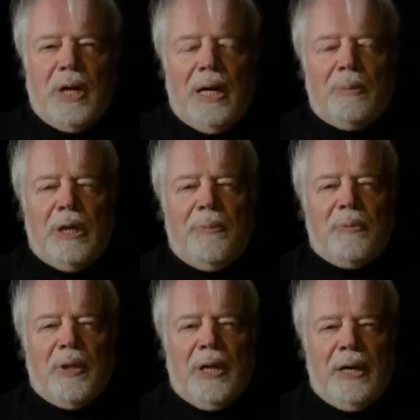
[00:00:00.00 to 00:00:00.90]
aber
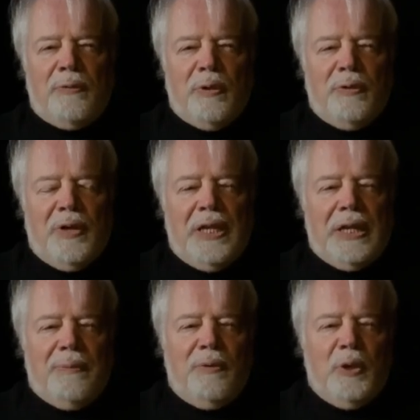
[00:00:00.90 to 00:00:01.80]
dafür werde
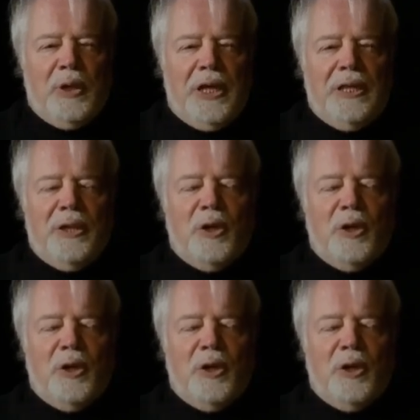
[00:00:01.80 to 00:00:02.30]
ich am Wochenende